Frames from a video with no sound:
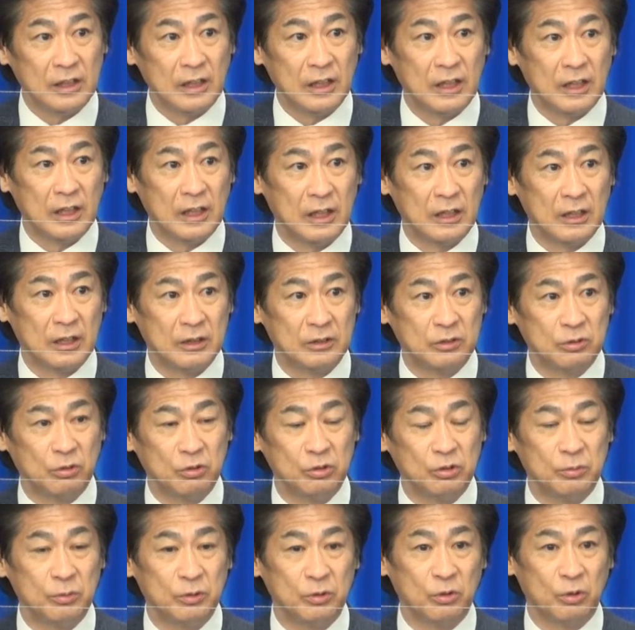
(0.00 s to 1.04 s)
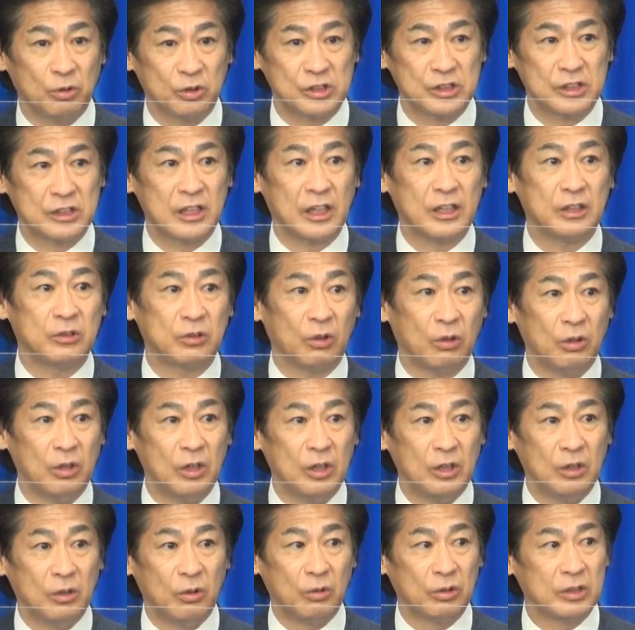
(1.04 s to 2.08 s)
えそういうものをしっかりと
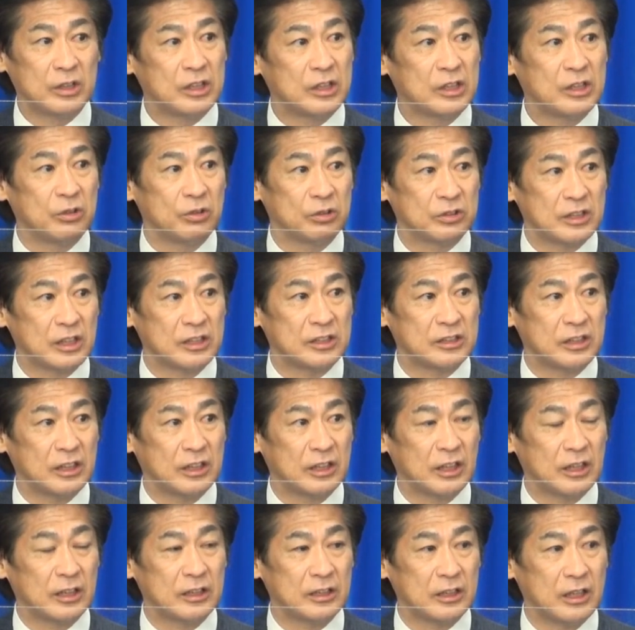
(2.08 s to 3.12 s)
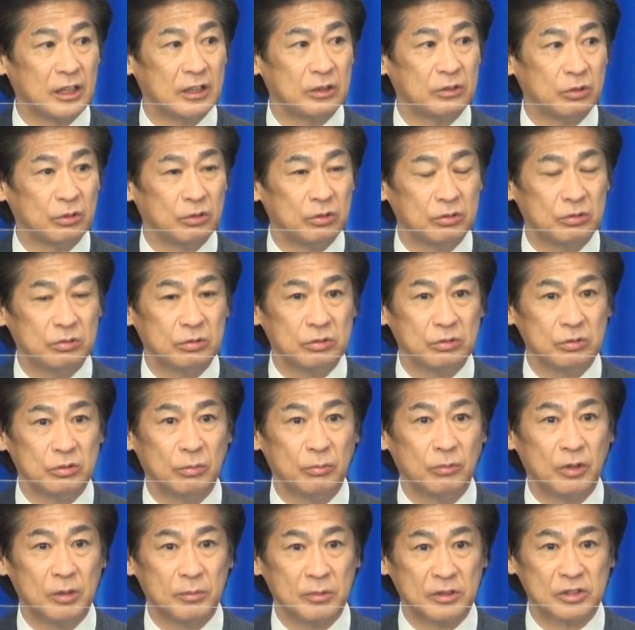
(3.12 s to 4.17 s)
お聞きをさせていただきたいというふうに
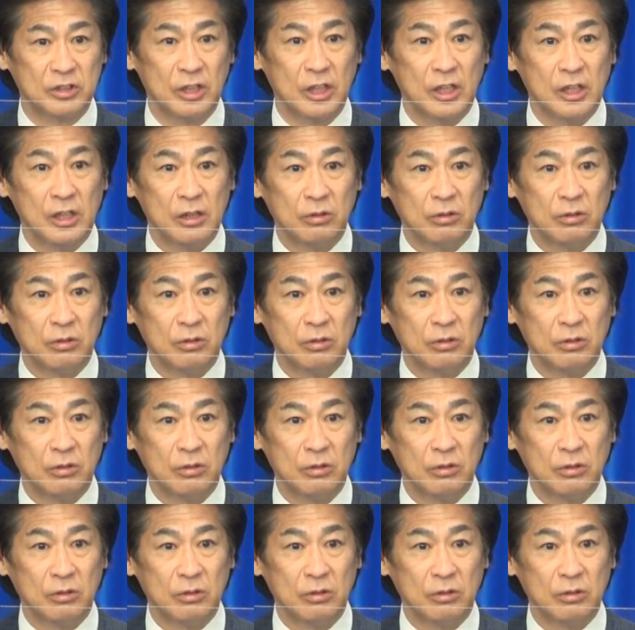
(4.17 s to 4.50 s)
思います。